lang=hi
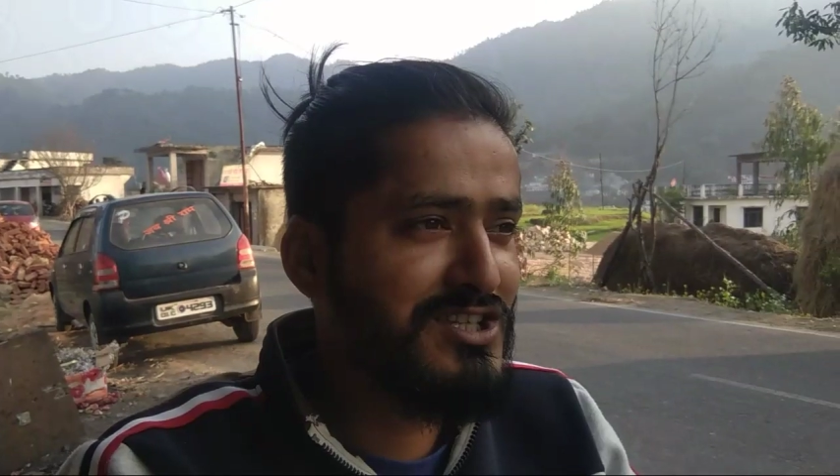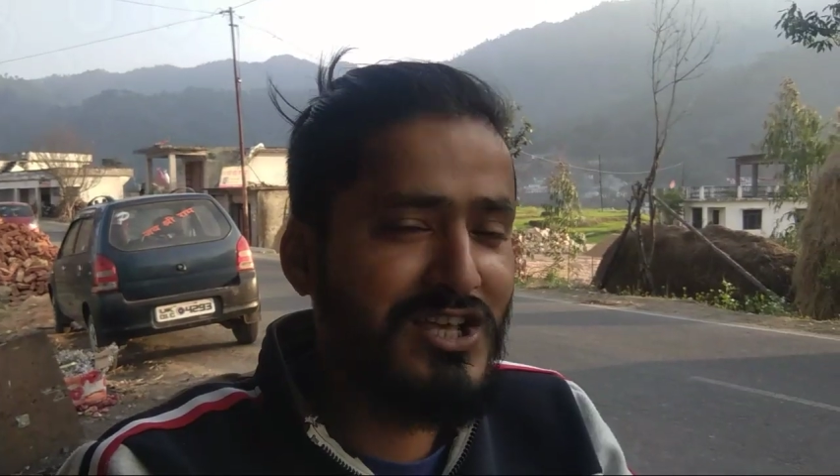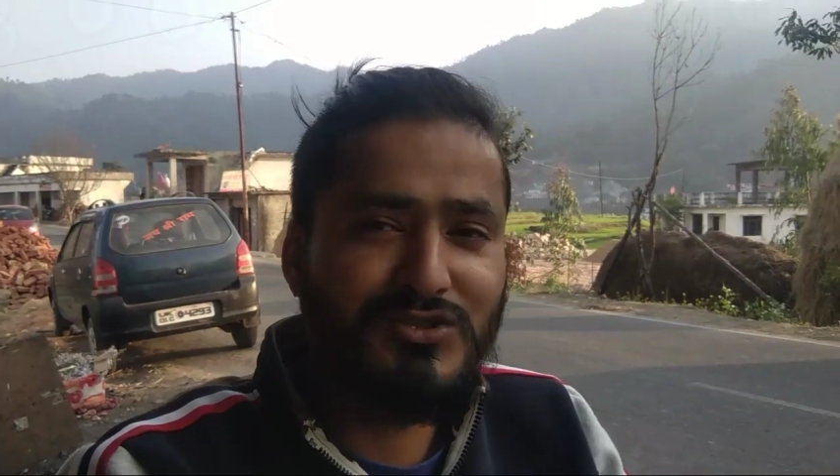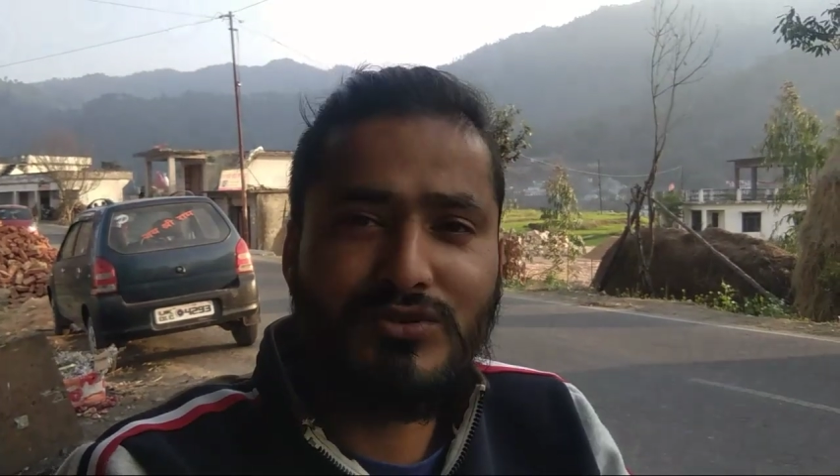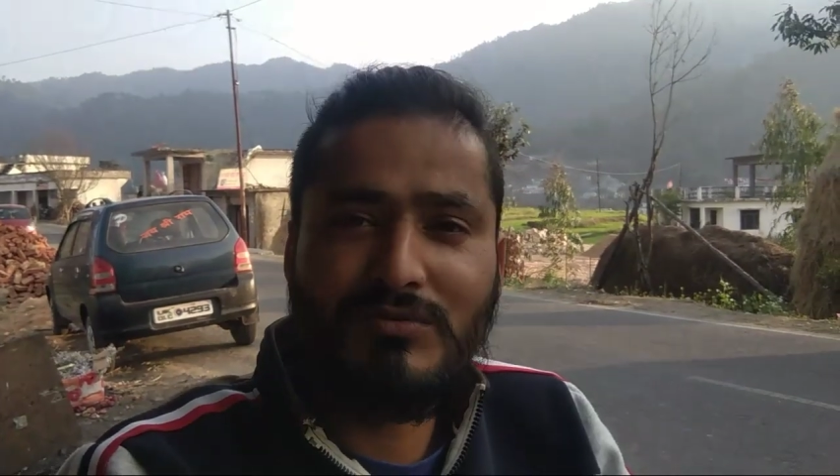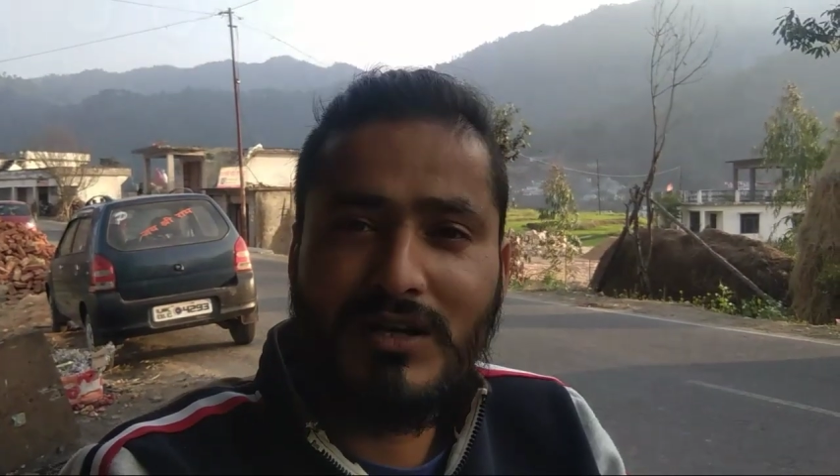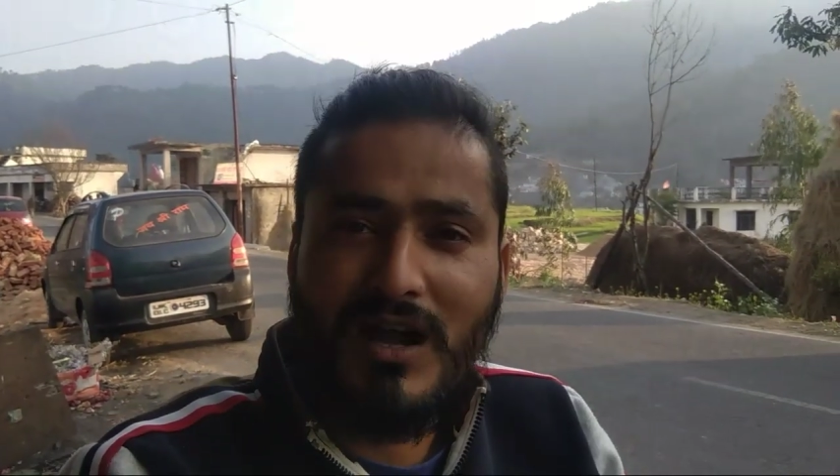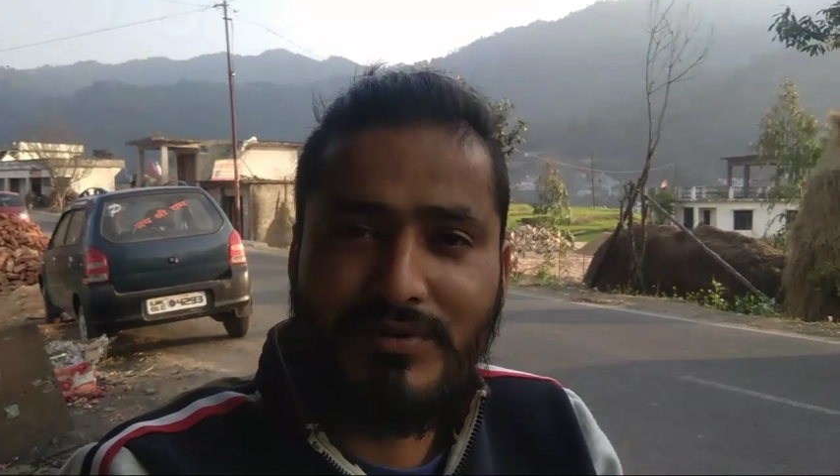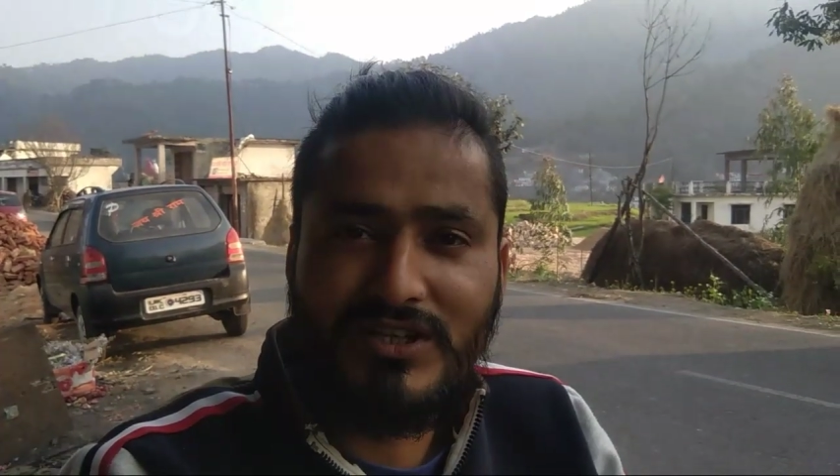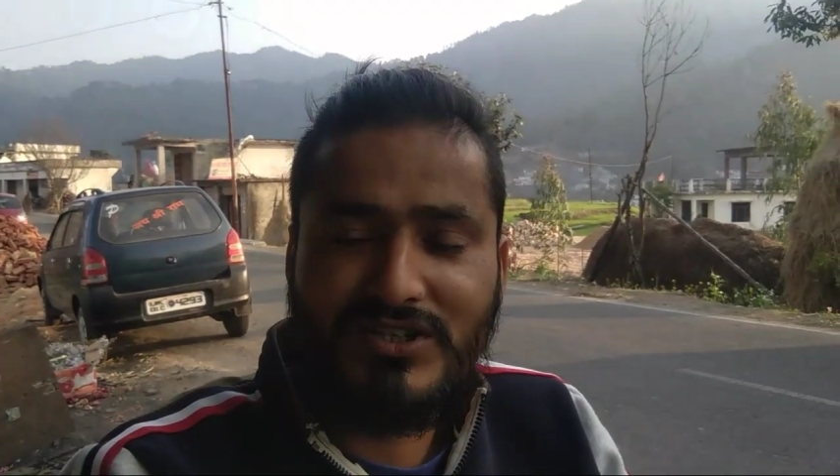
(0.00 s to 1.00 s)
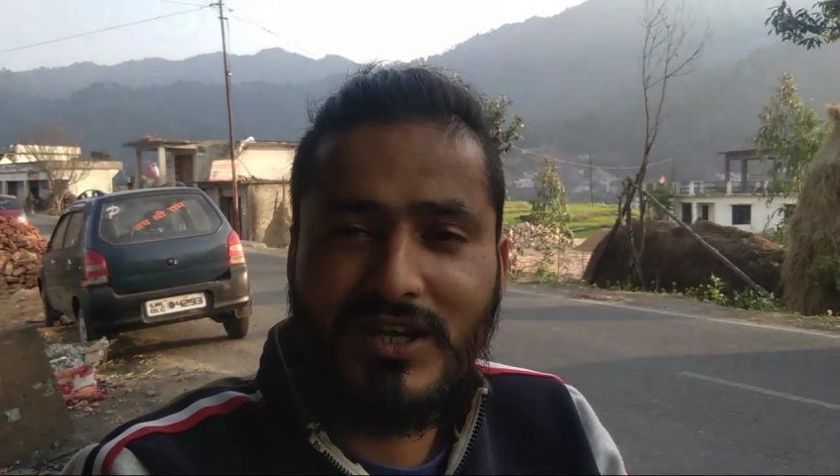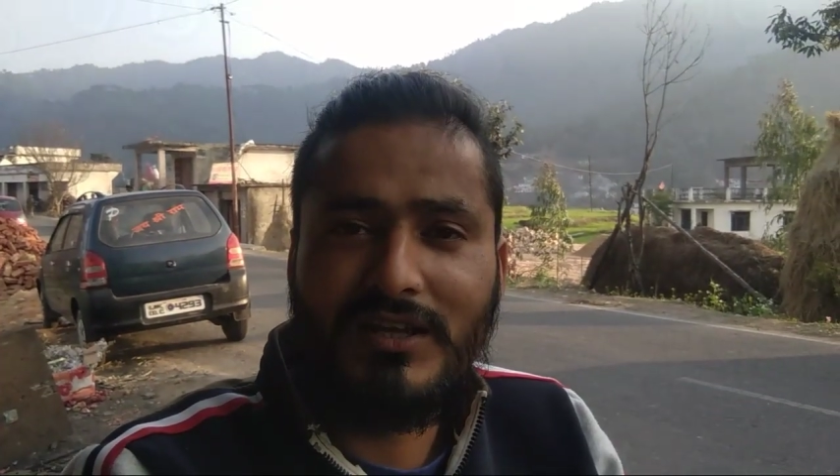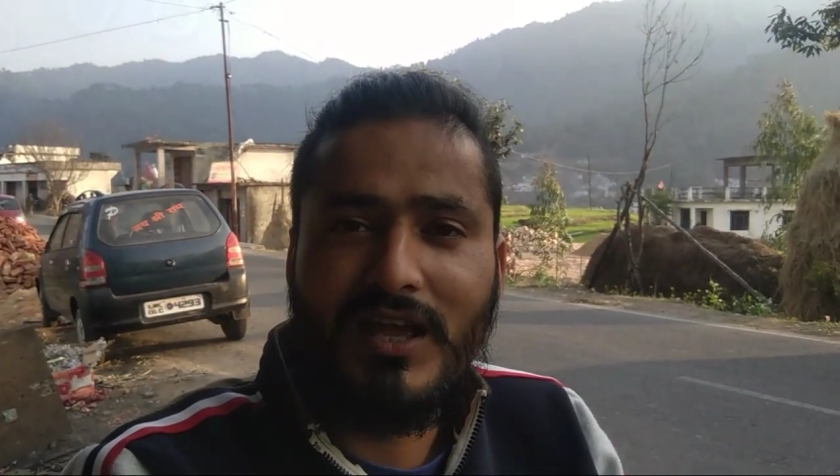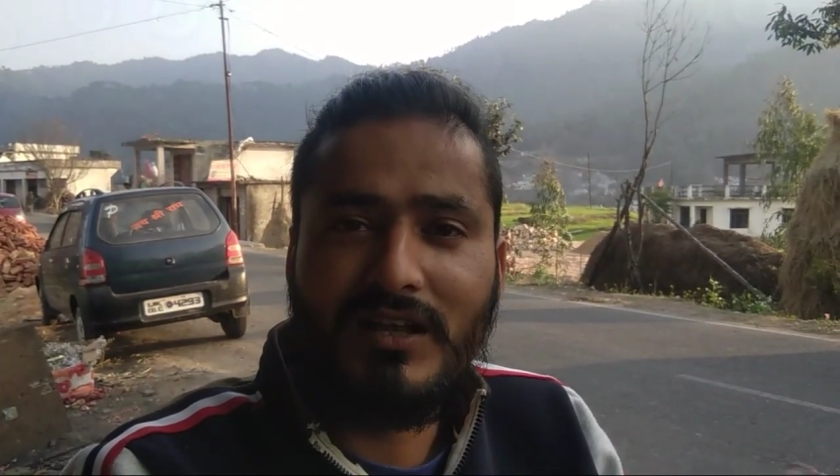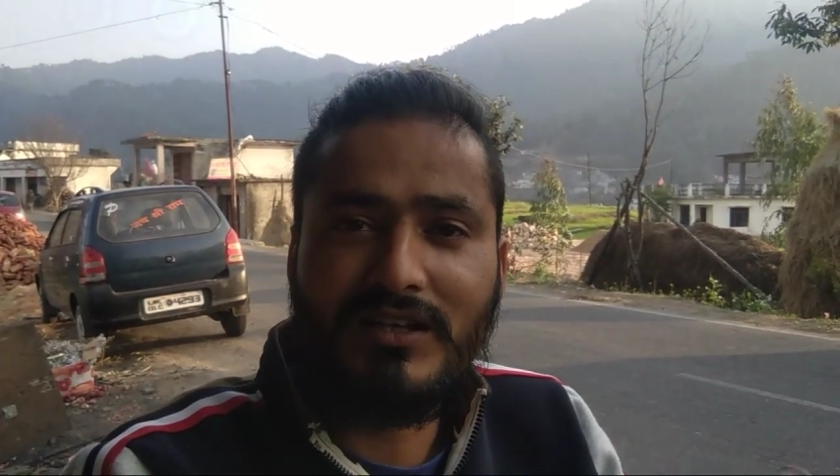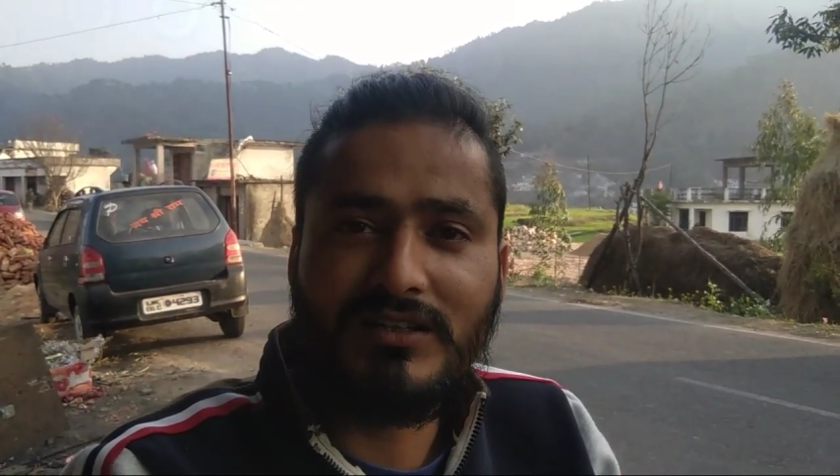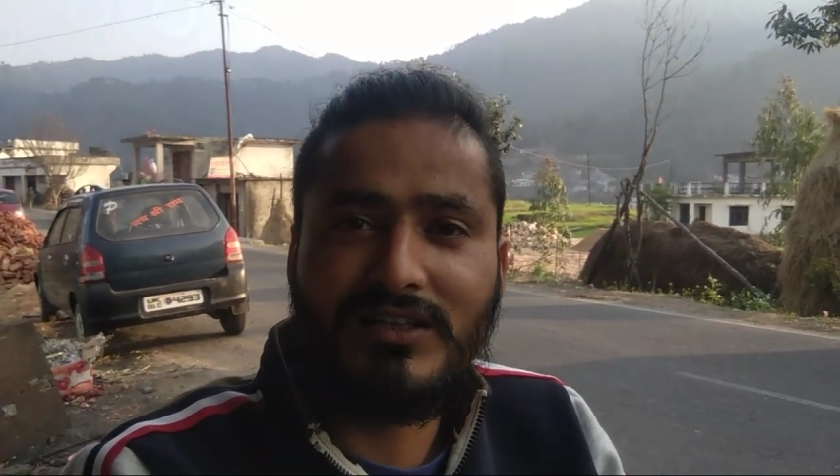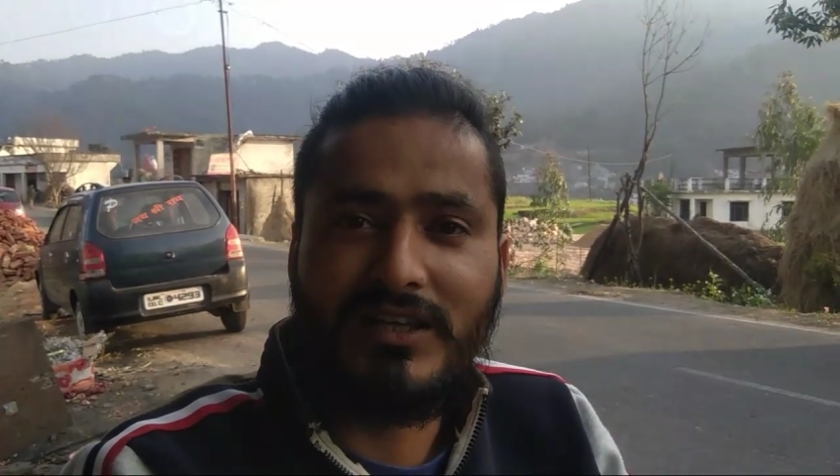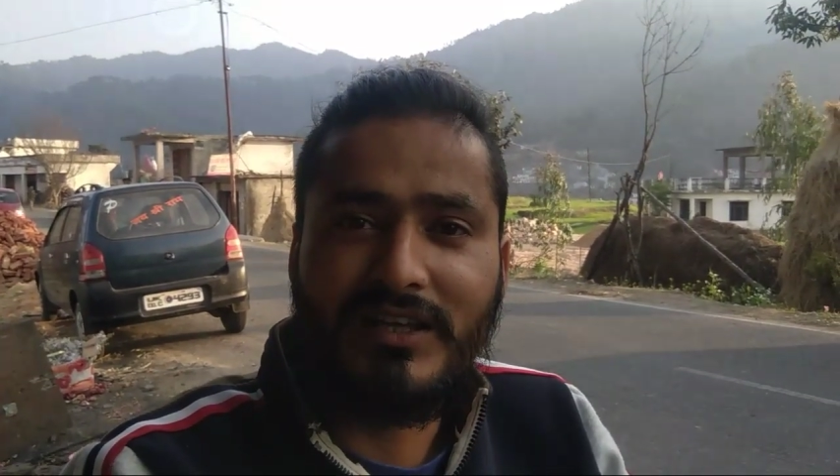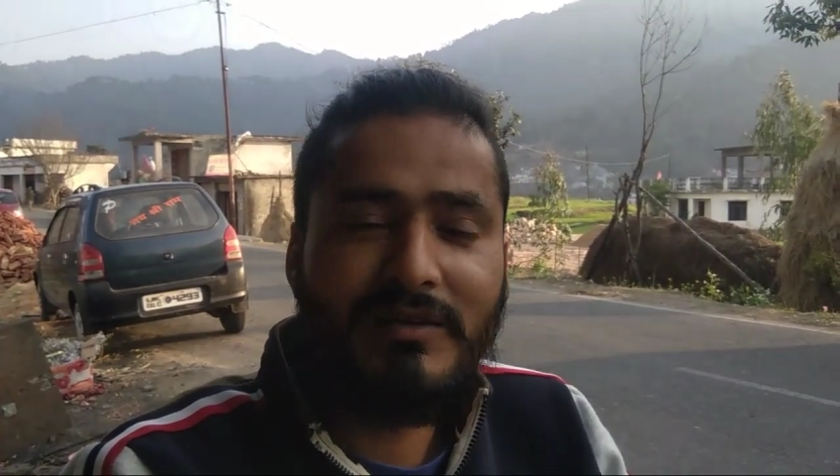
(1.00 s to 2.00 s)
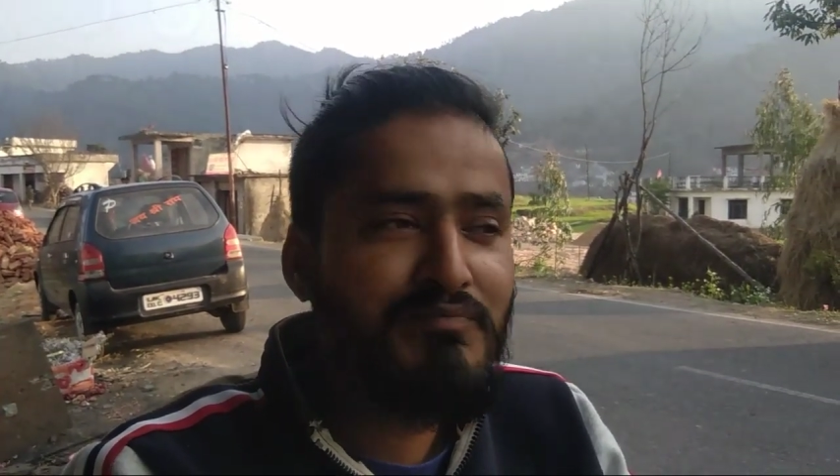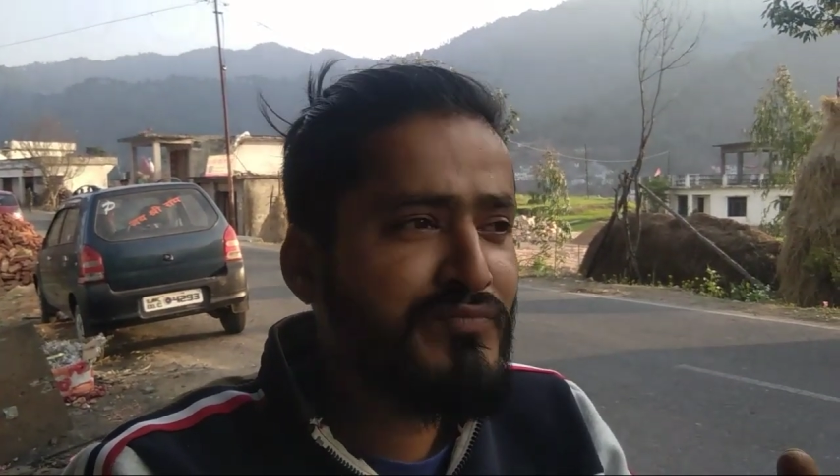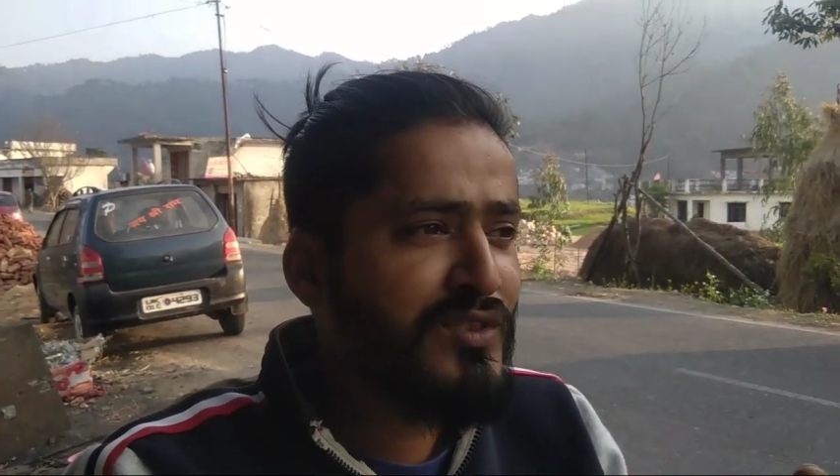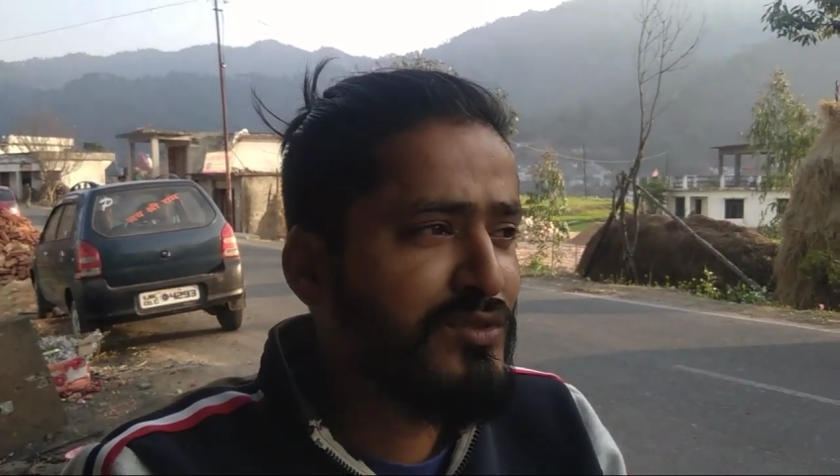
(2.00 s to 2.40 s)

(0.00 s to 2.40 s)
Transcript: शास्त्रों में काफ़ी अच्छा ज्ञान रखते हैं